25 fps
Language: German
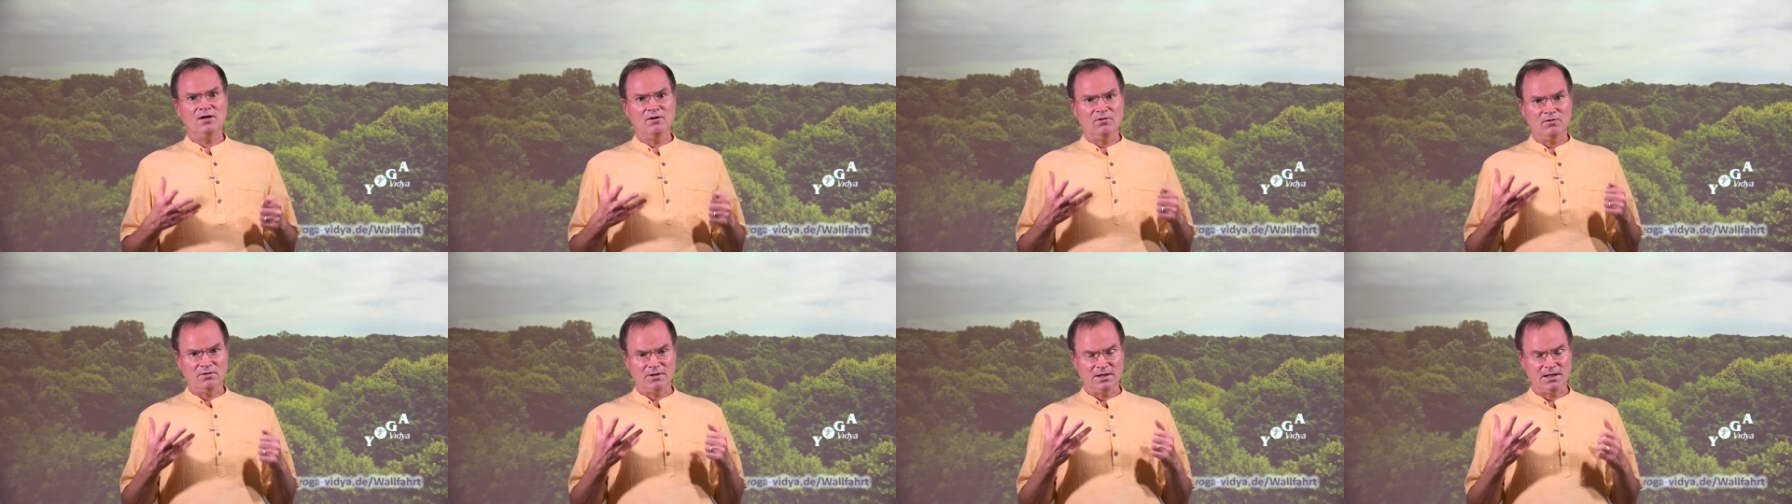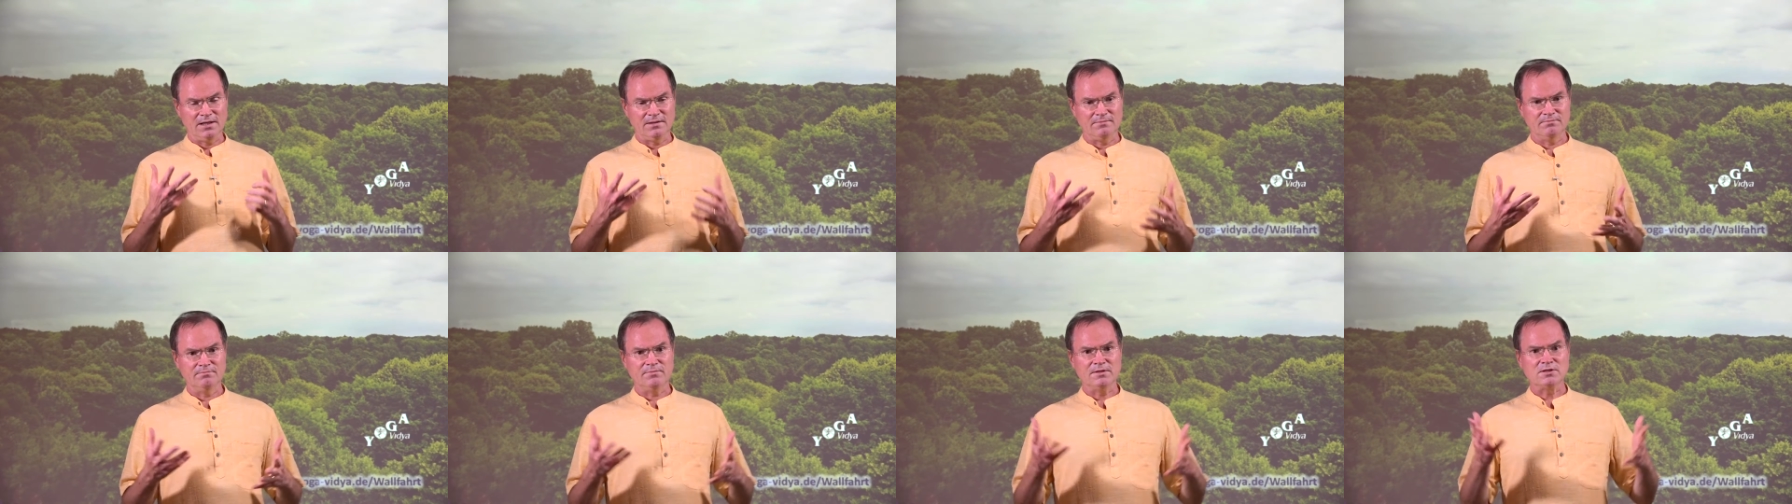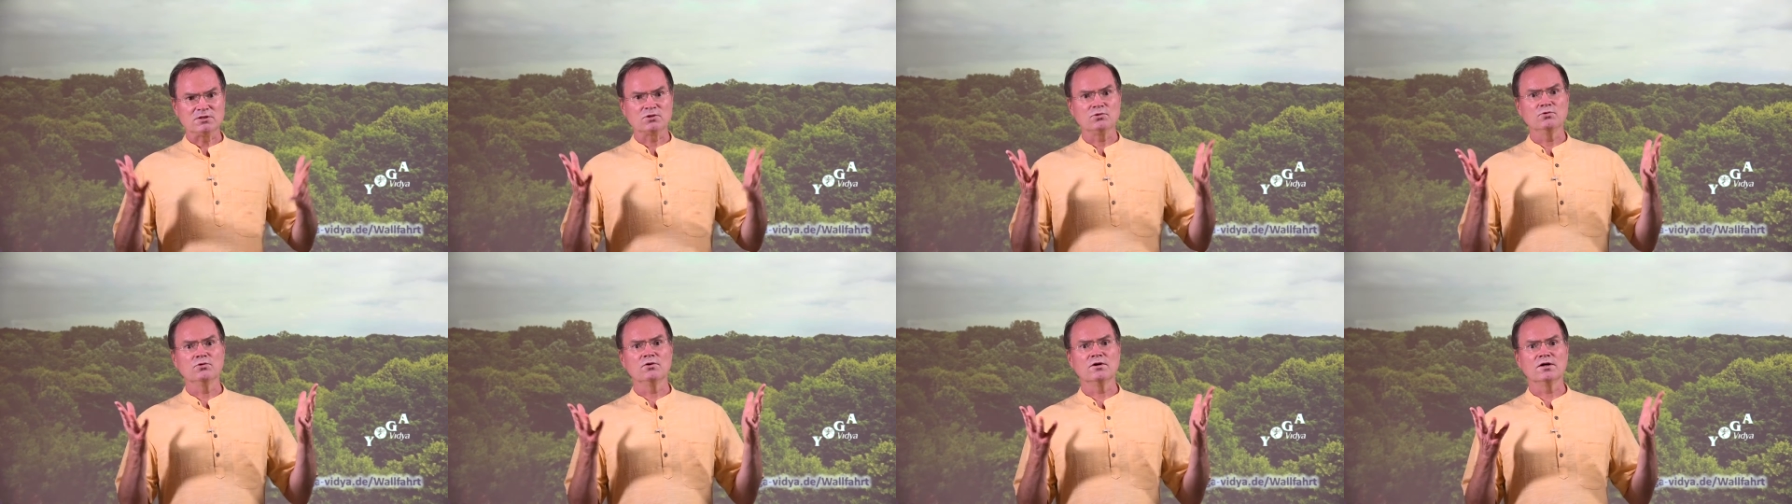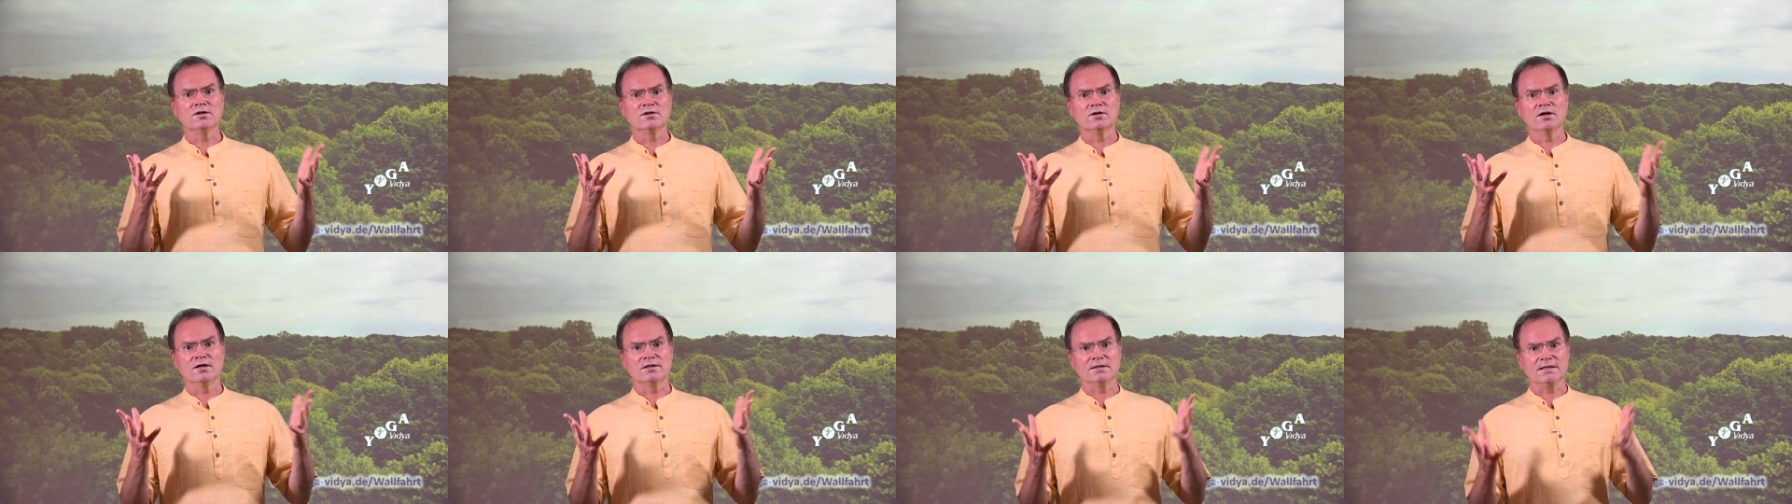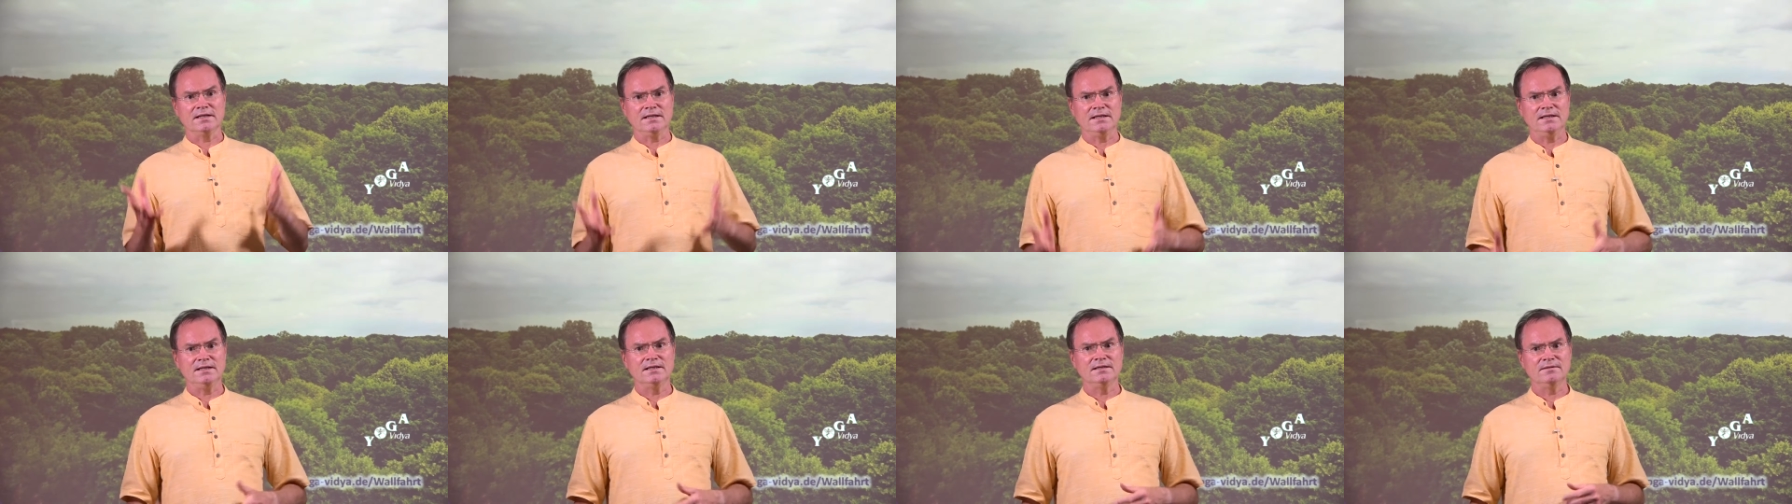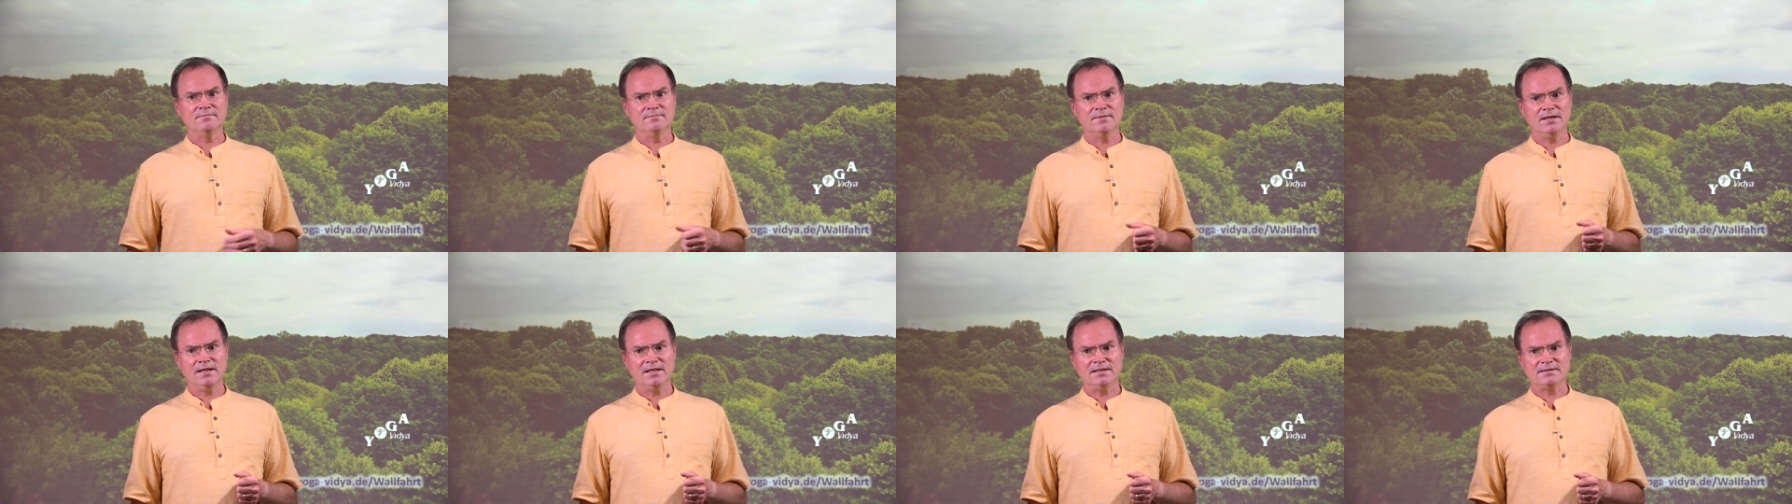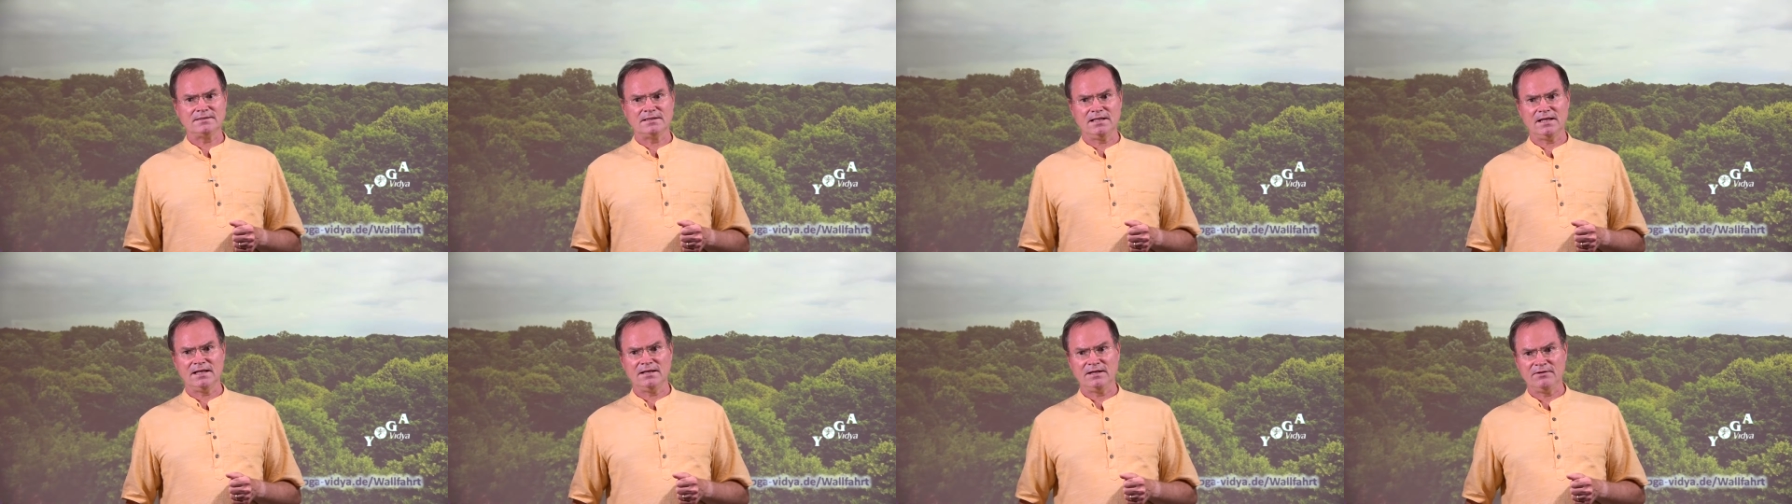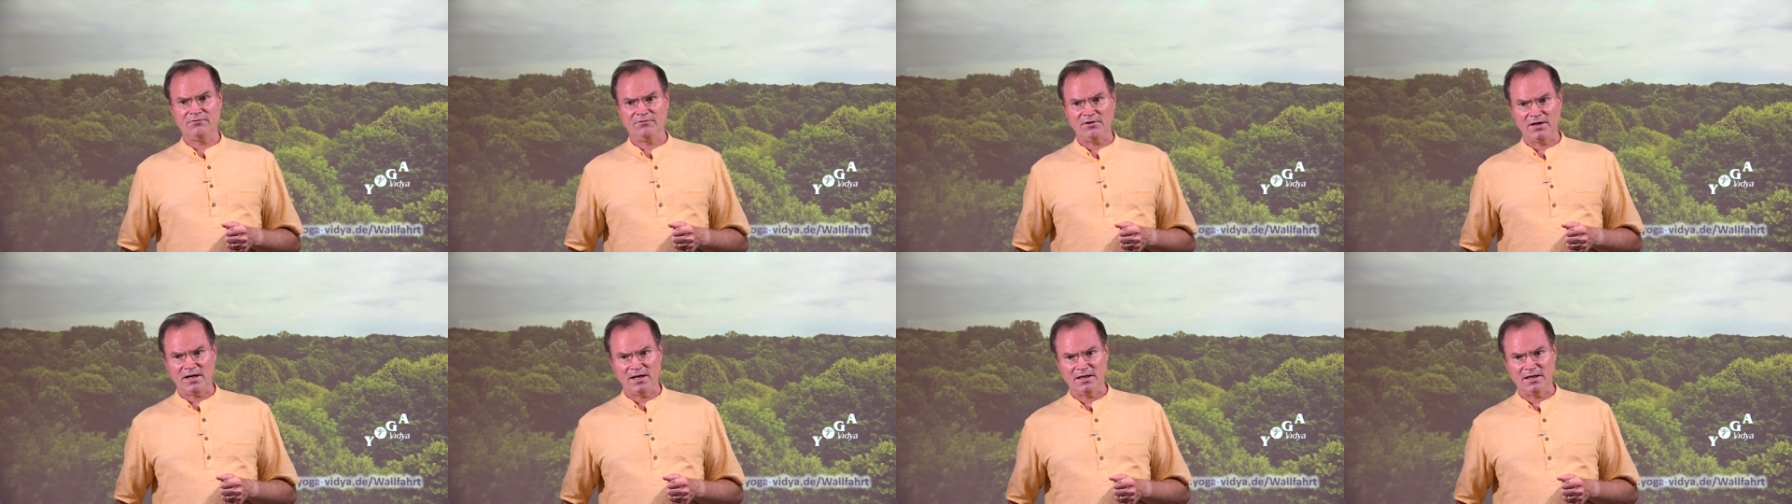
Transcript: Und dann besuche dort regelmäßig,